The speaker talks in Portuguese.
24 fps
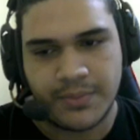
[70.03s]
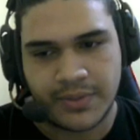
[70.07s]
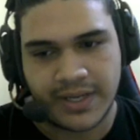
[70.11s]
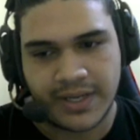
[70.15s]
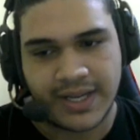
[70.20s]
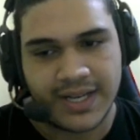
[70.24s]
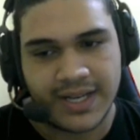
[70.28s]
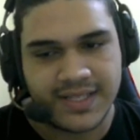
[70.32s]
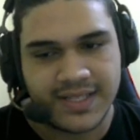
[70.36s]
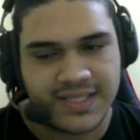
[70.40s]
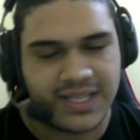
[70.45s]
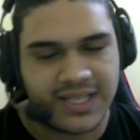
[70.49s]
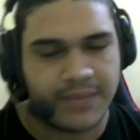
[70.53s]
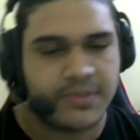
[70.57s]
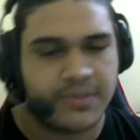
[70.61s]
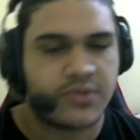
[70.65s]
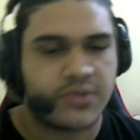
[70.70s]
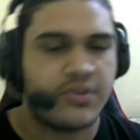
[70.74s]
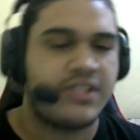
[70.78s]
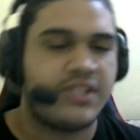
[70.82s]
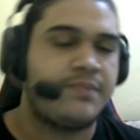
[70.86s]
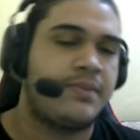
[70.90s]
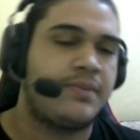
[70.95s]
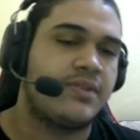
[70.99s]
porque aquelas slimes
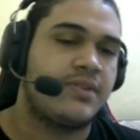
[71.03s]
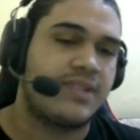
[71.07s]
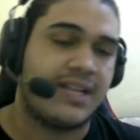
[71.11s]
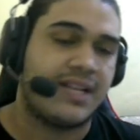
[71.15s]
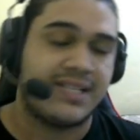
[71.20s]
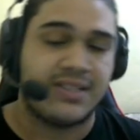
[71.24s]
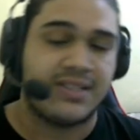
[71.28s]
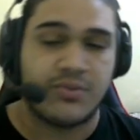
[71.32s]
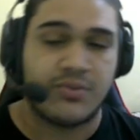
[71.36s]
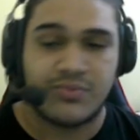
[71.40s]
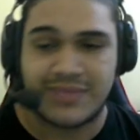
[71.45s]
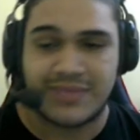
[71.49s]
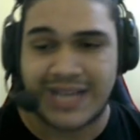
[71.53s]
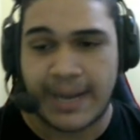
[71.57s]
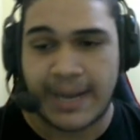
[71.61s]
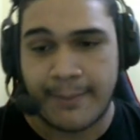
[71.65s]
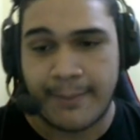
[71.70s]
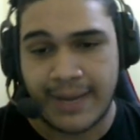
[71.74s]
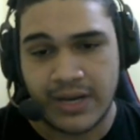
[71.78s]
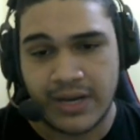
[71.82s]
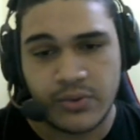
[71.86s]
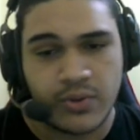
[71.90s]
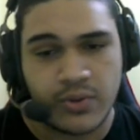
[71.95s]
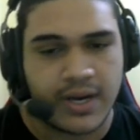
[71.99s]
com espinhos elas dão um
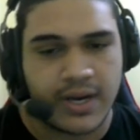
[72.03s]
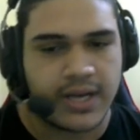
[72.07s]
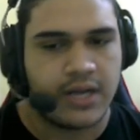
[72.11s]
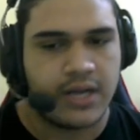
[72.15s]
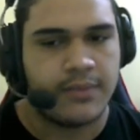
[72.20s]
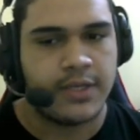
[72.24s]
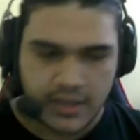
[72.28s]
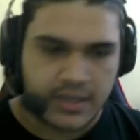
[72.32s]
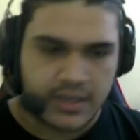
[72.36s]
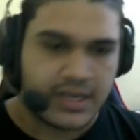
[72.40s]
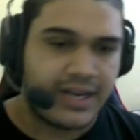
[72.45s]
trabalho do caramba.